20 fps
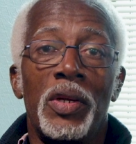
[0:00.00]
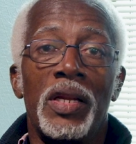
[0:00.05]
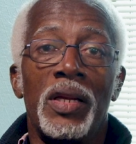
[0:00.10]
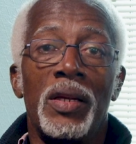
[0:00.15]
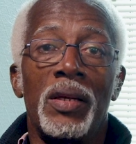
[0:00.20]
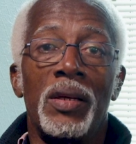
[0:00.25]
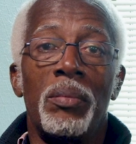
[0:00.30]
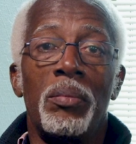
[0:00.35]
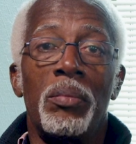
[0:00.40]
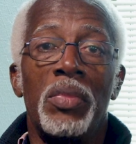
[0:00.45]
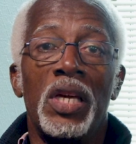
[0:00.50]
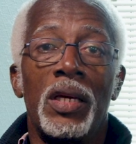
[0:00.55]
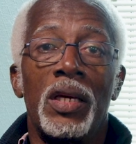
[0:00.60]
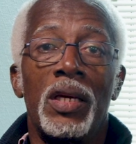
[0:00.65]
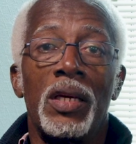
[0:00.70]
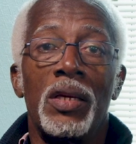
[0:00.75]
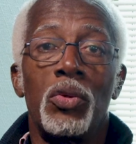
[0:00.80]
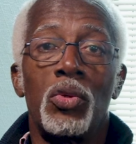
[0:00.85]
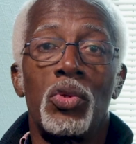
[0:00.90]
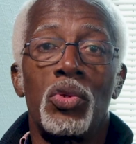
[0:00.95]
Les
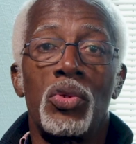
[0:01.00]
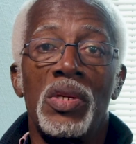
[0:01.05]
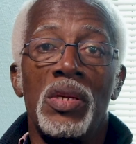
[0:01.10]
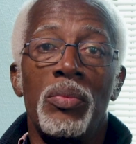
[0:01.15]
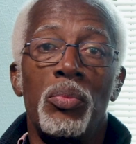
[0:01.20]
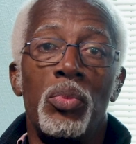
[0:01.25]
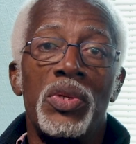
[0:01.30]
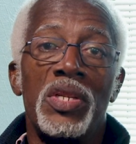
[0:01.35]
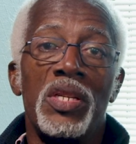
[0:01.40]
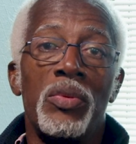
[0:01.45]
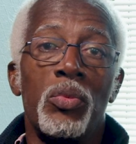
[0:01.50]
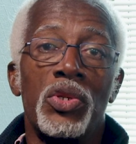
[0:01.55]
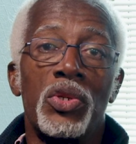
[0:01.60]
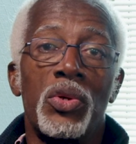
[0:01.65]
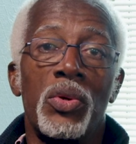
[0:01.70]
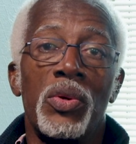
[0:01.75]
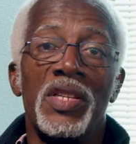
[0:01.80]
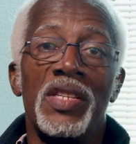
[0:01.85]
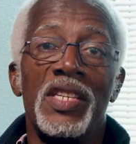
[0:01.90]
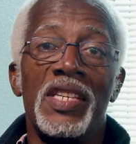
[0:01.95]
béquets ne sont ni plus ni moins
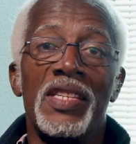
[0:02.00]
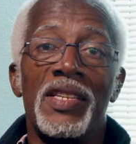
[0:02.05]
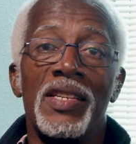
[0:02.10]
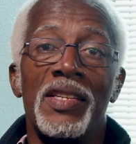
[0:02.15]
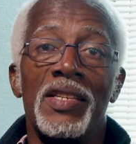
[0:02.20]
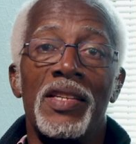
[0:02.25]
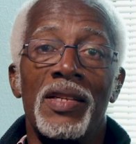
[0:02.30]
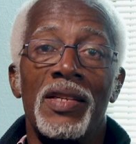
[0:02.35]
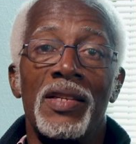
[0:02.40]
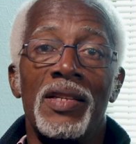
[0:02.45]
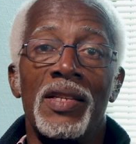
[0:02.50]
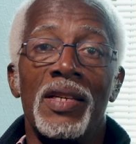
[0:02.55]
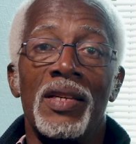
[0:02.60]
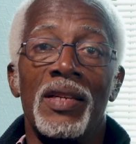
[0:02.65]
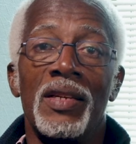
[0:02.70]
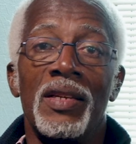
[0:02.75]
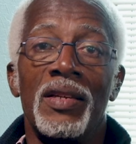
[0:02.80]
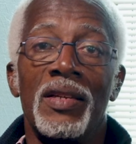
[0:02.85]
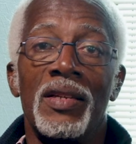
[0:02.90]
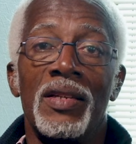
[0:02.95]
que les descendants
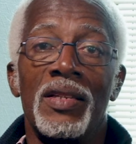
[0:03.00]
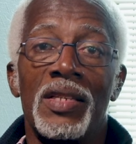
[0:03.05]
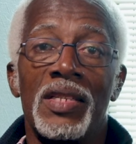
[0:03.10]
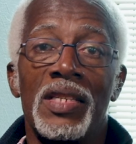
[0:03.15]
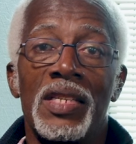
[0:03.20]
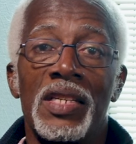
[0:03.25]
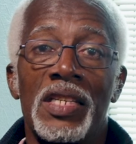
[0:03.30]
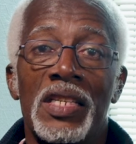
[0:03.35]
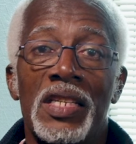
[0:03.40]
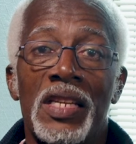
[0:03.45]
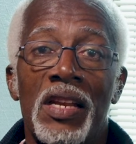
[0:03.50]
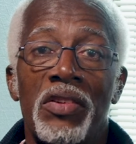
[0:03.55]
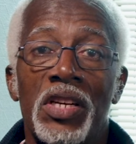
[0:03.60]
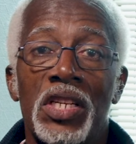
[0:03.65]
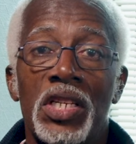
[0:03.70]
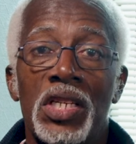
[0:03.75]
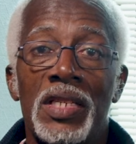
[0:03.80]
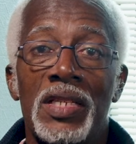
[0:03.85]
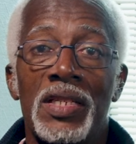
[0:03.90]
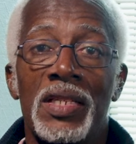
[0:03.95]
des anciens
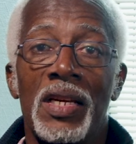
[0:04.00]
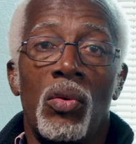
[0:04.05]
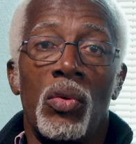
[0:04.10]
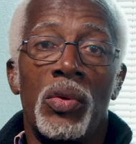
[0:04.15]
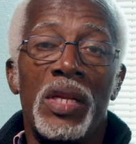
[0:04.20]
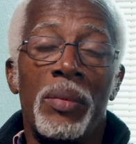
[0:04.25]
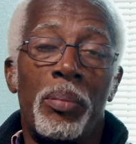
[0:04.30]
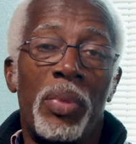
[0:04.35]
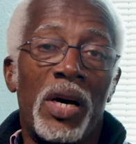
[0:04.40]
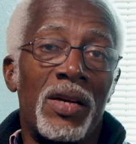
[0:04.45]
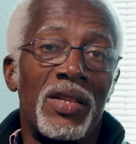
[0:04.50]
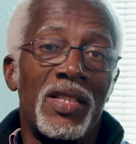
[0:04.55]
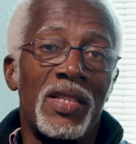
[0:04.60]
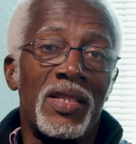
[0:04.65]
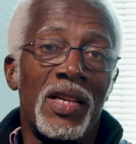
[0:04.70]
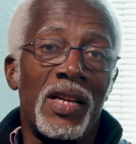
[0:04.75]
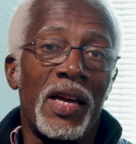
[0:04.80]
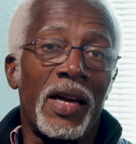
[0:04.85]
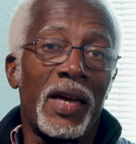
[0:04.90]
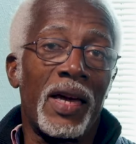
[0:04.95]
esclavagistes. Au départ,
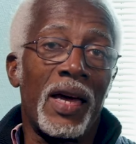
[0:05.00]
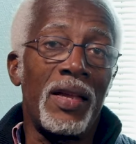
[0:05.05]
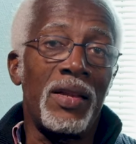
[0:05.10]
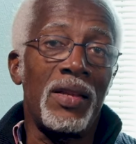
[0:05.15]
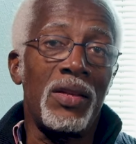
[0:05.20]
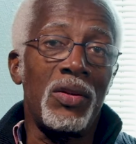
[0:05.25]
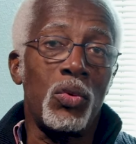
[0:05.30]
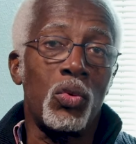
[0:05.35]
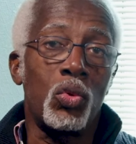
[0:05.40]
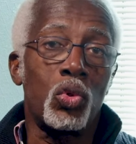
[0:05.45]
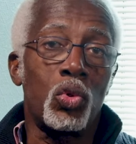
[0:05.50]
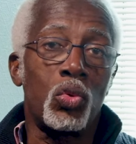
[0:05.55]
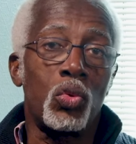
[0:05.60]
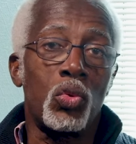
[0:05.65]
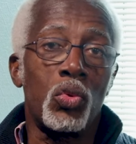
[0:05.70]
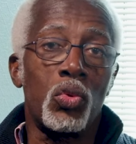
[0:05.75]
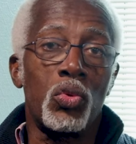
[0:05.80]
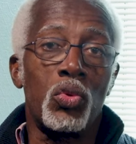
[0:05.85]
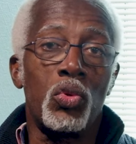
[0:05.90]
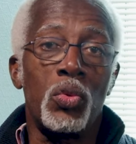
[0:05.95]
c'était la canne.
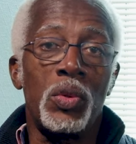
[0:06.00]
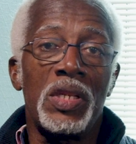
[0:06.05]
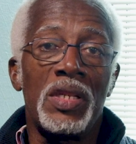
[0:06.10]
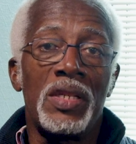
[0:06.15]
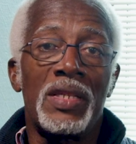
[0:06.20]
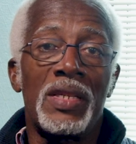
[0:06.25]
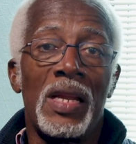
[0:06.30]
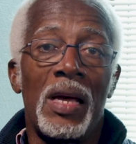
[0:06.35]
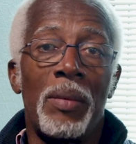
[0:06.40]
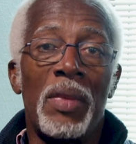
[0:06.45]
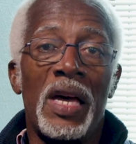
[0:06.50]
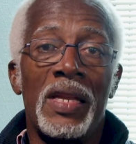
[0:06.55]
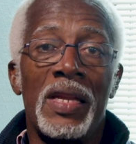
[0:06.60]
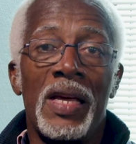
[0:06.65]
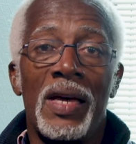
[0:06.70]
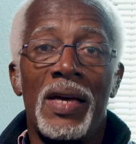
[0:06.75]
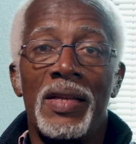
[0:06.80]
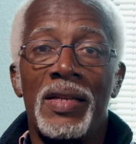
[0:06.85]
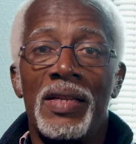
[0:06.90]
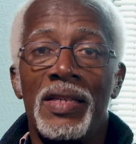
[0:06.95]
Aujourd'hui, c'est la
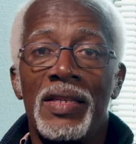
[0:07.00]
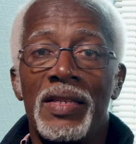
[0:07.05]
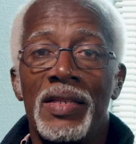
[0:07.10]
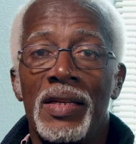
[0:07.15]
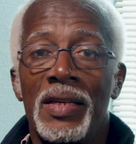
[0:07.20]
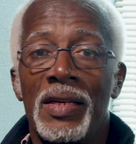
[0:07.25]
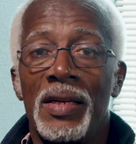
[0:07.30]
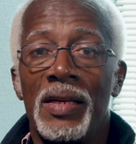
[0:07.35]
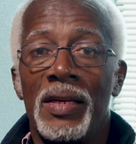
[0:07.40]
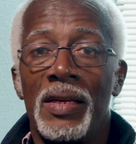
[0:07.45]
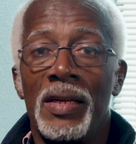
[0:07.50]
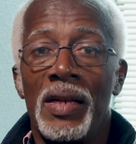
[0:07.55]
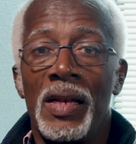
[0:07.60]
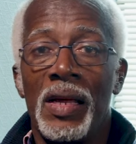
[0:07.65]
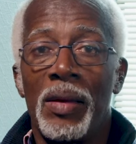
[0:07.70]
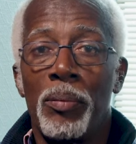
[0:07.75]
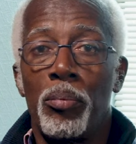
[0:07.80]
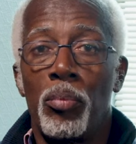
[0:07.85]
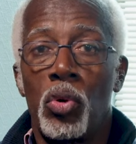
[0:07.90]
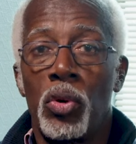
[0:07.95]
banane, c'est
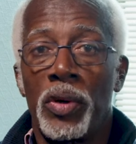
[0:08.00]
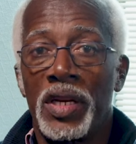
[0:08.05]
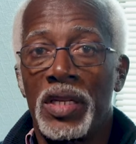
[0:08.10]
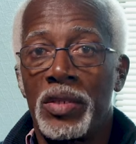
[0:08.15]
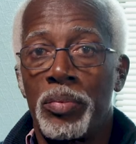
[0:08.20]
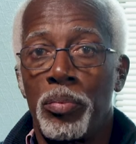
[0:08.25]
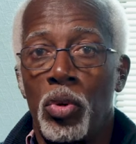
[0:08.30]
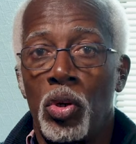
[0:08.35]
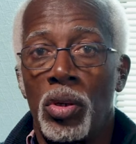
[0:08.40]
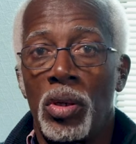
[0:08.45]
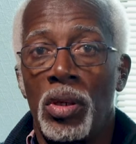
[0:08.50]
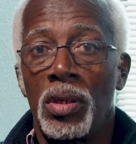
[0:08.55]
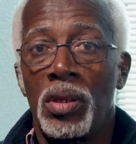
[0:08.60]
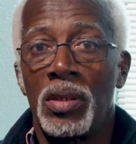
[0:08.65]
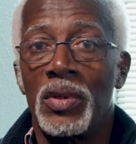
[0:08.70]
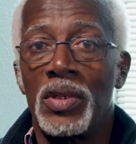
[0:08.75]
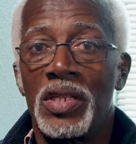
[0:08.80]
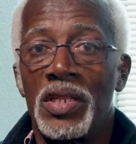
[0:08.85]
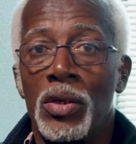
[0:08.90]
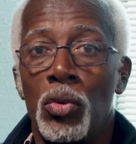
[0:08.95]

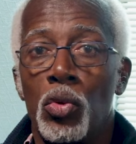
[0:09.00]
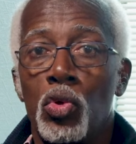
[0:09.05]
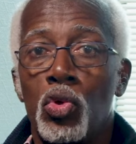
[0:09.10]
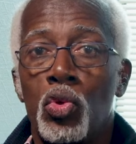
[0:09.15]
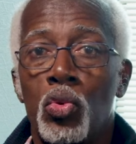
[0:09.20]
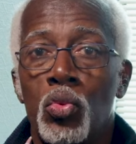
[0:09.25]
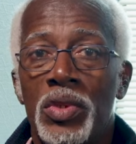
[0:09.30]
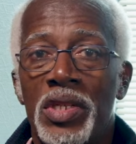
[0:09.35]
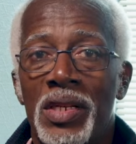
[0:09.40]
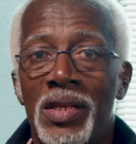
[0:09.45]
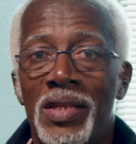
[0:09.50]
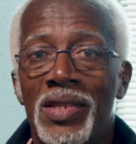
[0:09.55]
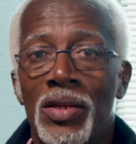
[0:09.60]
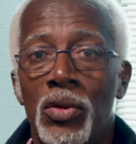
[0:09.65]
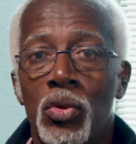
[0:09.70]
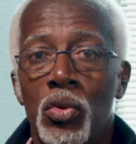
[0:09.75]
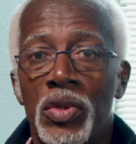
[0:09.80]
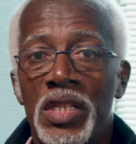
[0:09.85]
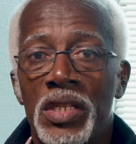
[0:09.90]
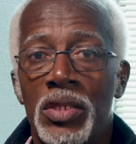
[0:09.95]
l'import-export, c'est le soutien
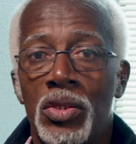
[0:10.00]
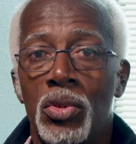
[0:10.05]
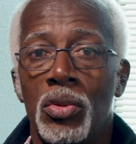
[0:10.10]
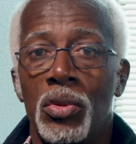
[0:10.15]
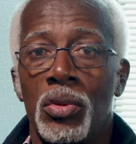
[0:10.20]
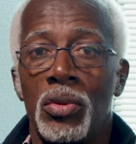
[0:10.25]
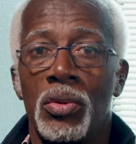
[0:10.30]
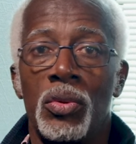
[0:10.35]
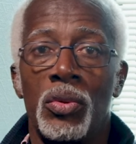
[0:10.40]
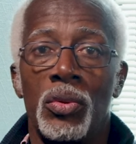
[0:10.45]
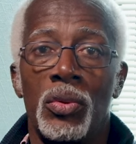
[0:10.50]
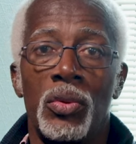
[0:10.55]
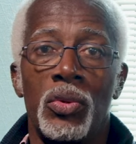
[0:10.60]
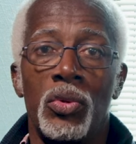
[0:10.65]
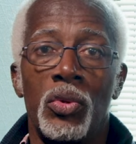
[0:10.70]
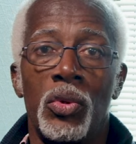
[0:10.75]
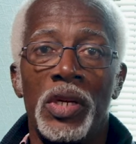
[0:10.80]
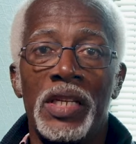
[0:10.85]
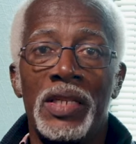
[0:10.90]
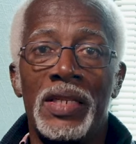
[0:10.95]
sans condition
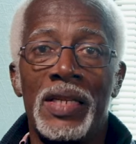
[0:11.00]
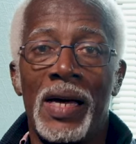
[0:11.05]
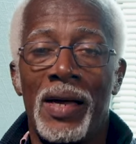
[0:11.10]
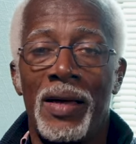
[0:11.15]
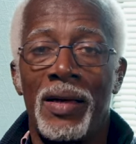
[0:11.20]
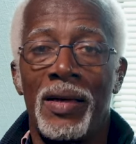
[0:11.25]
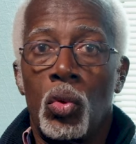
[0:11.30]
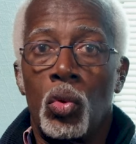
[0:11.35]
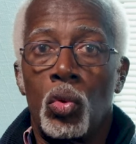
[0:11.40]
de, l'État.